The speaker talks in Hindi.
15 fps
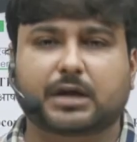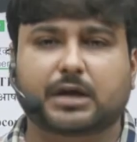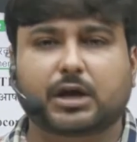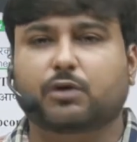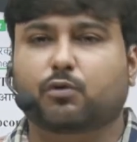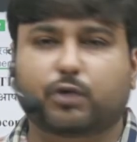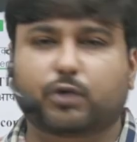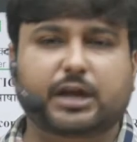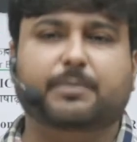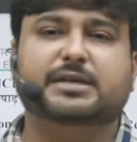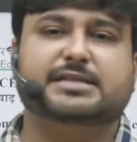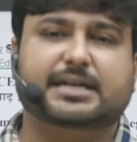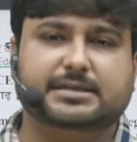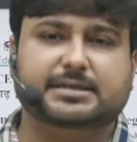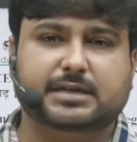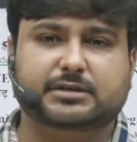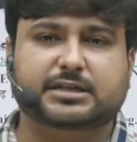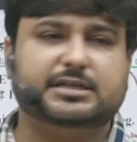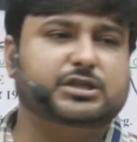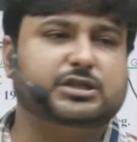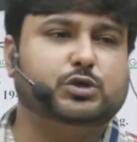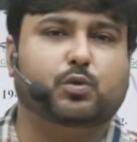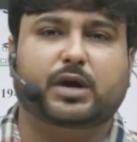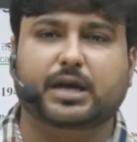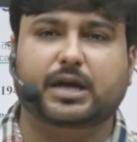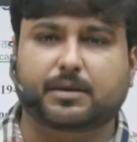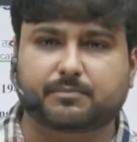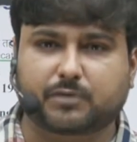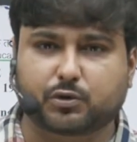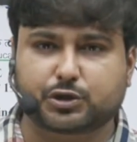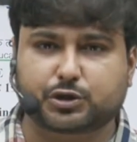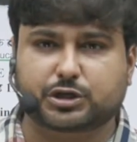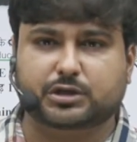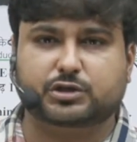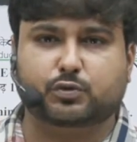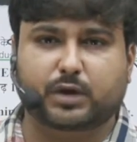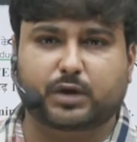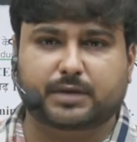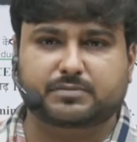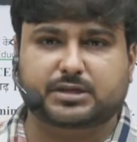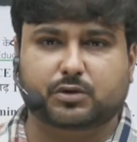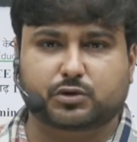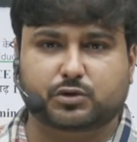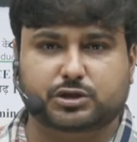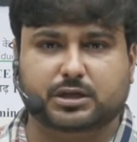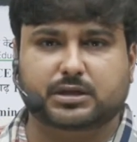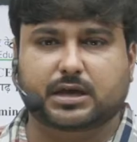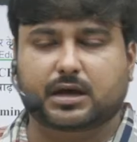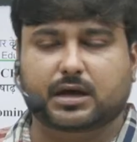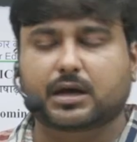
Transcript: उन्हीं में से एग्जाम जैसे स्वयं स्वयं से क्वेश्चन था